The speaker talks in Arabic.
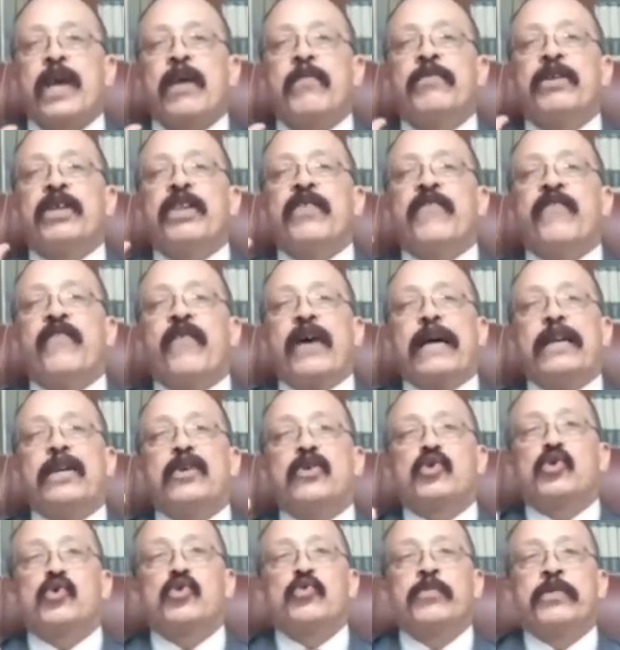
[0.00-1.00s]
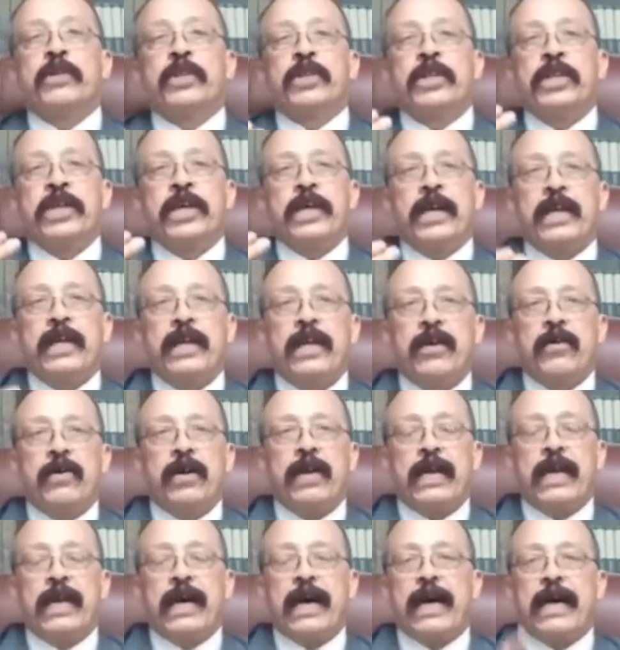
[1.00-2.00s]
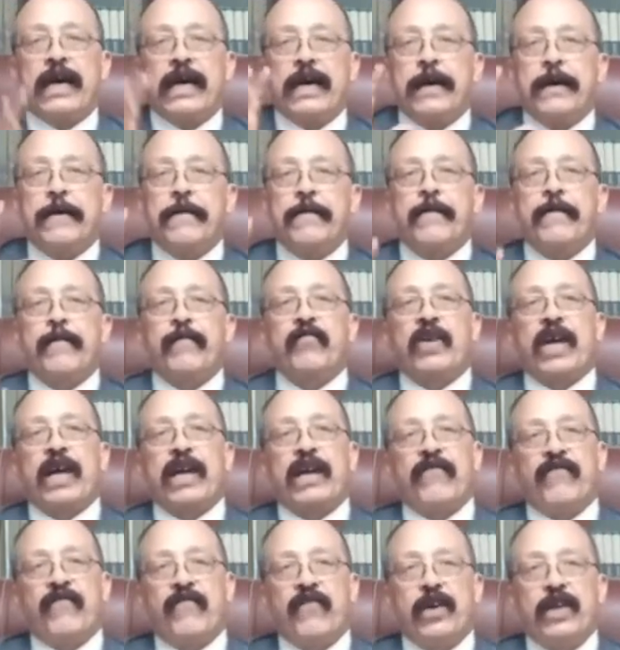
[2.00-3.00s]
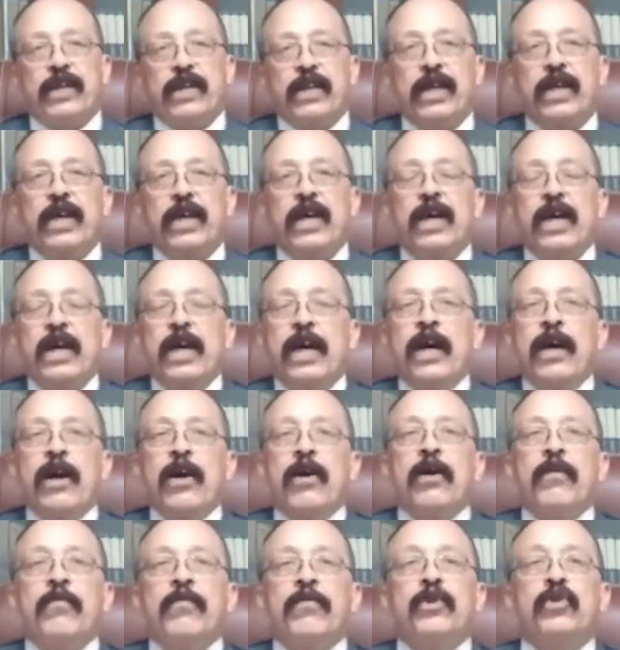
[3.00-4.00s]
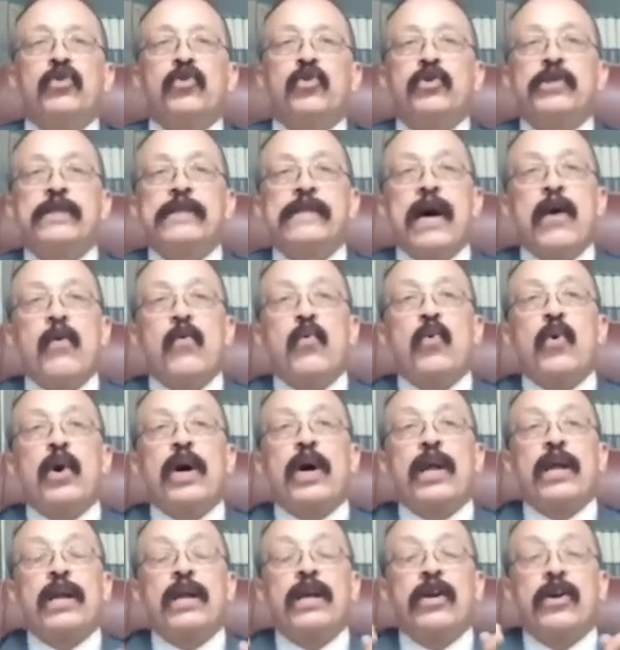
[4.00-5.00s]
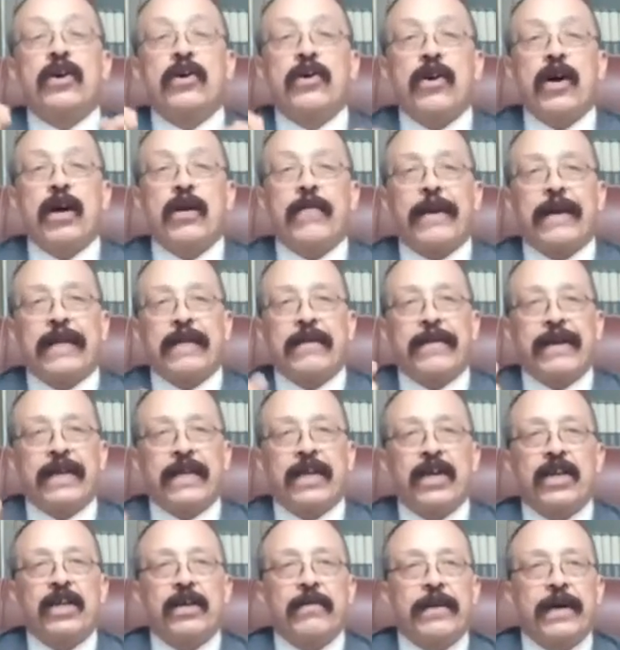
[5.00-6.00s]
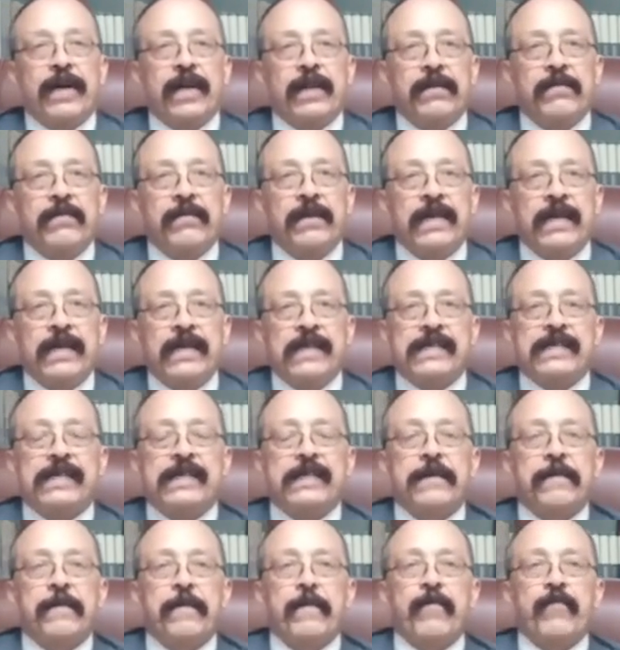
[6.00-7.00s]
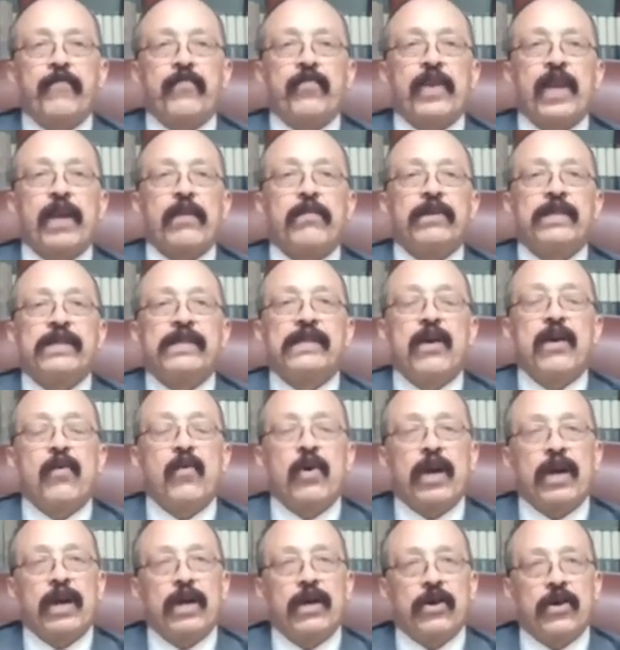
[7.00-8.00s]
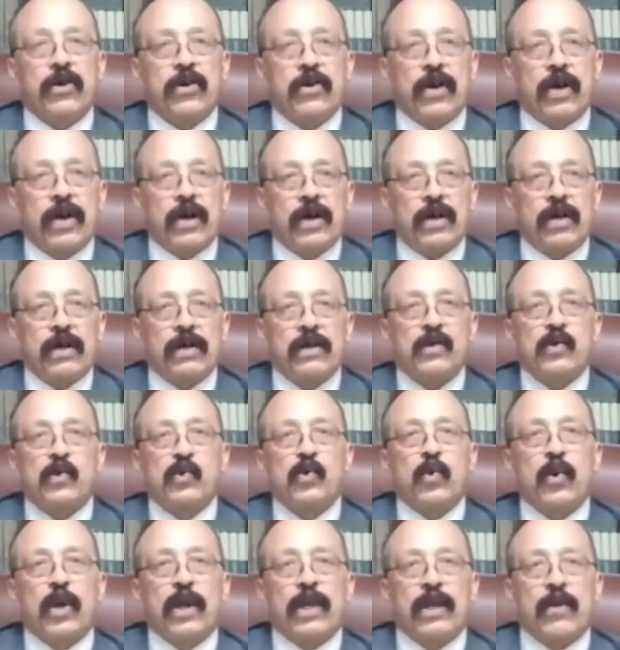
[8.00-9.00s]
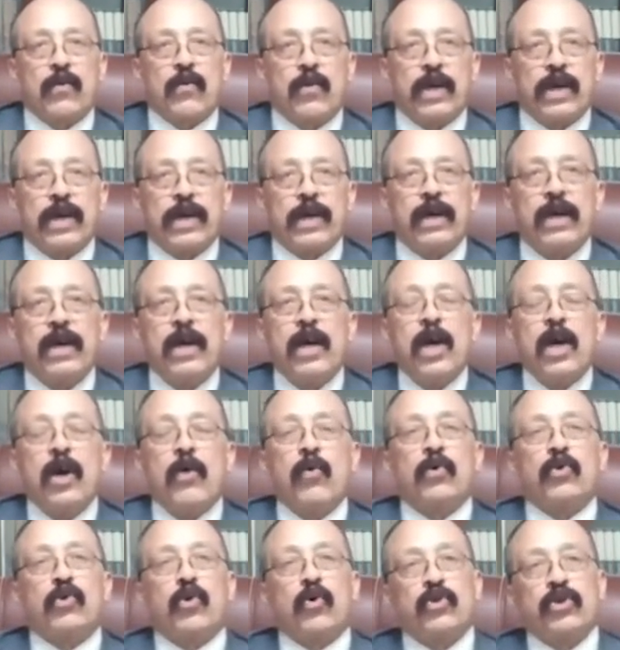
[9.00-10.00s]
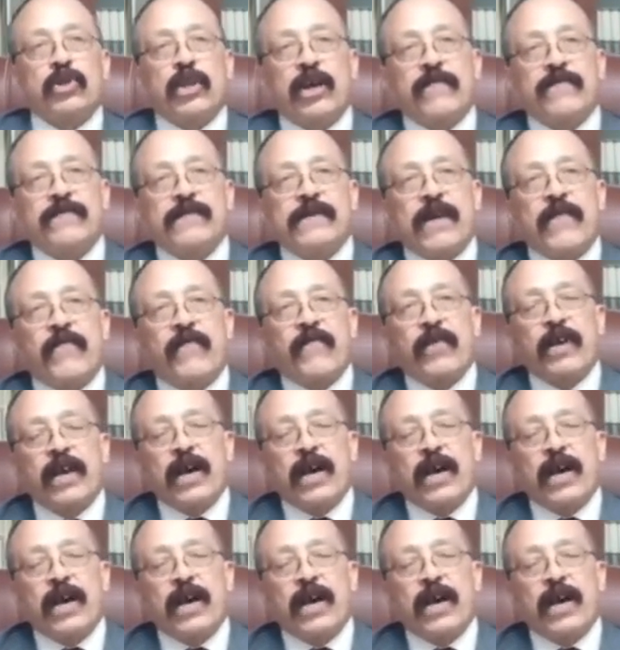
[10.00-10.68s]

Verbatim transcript: بتدفع عليه رسوم 2 جنيه ولا حاجه كلام فاضي بتتصور الاقرار بعد ما يتختم ختم الناس بتصور الاقرار صوره ضوئيه وتحطها في ظرف